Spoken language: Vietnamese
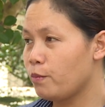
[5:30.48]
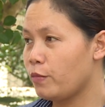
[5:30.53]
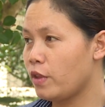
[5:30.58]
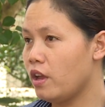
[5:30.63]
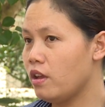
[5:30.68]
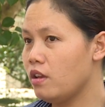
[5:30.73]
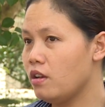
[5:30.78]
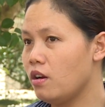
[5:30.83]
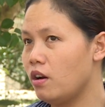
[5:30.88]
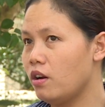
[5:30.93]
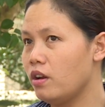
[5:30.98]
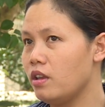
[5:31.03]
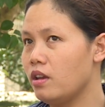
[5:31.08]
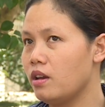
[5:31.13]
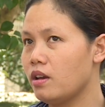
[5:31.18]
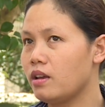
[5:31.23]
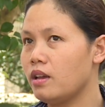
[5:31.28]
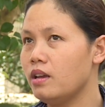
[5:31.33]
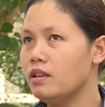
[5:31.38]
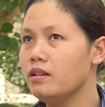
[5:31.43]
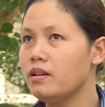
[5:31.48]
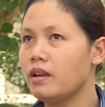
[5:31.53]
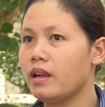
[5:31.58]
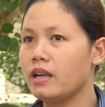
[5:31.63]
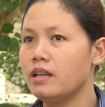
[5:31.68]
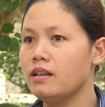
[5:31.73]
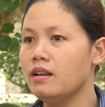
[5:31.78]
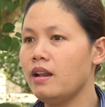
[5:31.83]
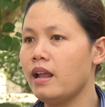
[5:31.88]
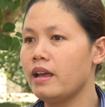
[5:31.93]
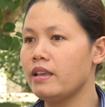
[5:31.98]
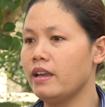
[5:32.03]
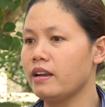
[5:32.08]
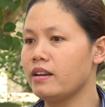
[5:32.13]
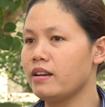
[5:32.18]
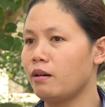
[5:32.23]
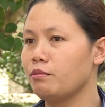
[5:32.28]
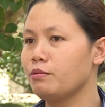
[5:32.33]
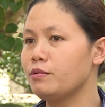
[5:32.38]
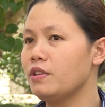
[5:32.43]
Đấy, rồi cái thứ hai nữa là
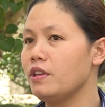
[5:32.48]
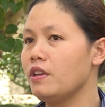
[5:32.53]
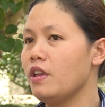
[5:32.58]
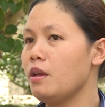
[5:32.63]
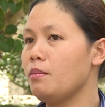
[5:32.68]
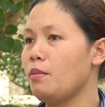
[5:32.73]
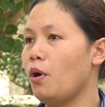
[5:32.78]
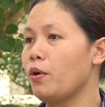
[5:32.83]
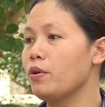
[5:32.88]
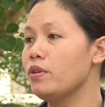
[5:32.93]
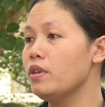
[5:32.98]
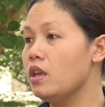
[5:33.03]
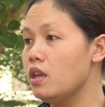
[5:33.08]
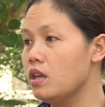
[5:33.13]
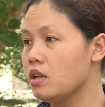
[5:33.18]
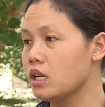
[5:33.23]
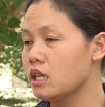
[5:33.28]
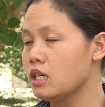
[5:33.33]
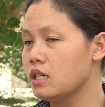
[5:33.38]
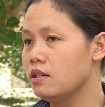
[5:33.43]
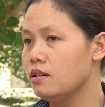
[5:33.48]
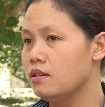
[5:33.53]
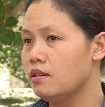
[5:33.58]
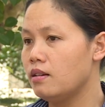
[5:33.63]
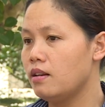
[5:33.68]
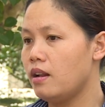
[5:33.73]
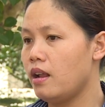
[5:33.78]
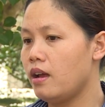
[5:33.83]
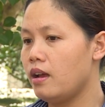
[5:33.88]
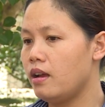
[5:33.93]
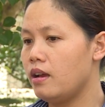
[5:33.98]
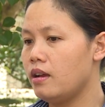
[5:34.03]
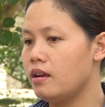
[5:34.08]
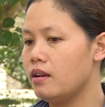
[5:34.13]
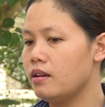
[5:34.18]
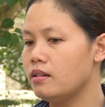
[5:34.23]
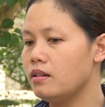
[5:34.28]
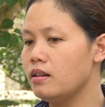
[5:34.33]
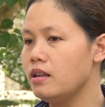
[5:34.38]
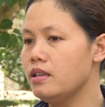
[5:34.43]
vận động chị em hội viên
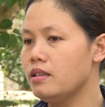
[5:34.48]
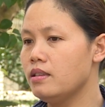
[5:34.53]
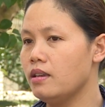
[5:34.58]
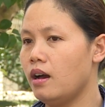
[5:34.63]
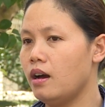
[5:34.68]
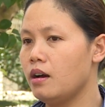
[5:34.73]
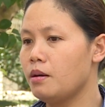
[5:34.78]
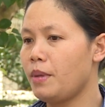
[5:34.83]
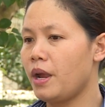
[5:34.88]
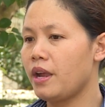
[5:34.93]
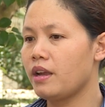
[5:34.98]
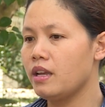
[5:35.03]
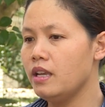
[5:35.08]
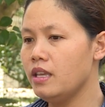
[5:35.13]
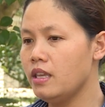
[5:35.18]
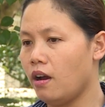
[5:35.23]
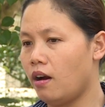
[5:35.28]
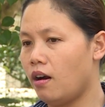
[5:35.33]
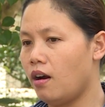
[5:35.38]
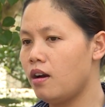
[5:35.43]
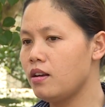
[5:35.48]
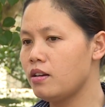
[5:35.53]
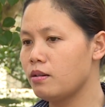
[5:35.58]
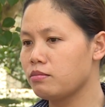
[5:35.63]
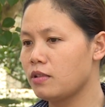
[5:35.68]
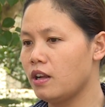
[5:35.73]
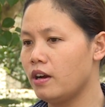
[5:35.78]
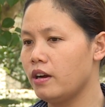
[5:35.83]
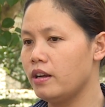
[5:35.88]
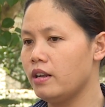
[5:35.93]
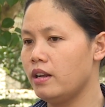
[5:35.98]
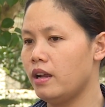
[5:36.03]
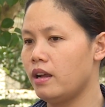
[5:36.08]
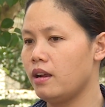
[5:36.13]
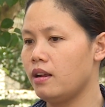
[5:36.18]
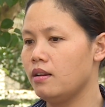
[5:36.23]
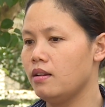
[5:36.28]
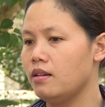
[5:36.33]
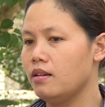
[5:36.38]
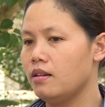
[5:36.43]
là đi chợ mang cái giỏ, đồng thời
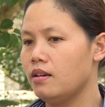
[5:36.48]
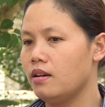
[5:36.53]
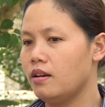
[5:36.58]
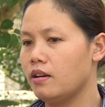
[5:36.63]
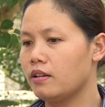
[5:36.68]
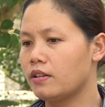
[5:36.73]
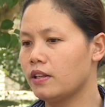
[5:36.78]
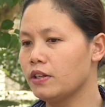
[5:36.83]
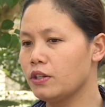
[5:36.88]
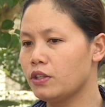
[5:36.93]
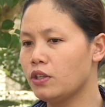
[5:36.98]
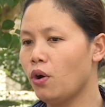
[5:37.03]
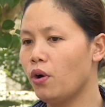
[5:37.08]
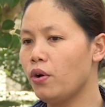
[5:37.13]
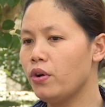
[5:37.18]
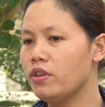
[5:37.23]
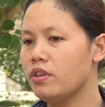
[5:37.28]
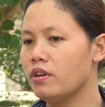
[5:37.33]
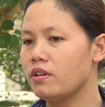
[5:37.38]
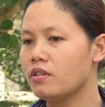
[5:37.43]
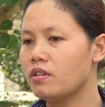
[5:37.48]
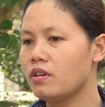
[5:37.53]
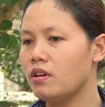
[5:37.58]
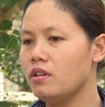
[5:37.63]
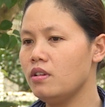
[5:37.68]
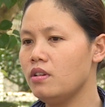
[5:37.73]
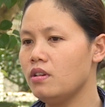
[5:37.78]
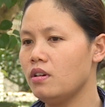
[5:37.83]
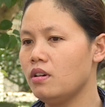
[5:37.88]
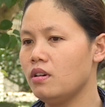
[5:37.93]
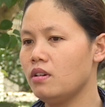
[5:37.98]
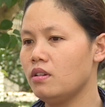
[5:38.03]
là từ chối những cái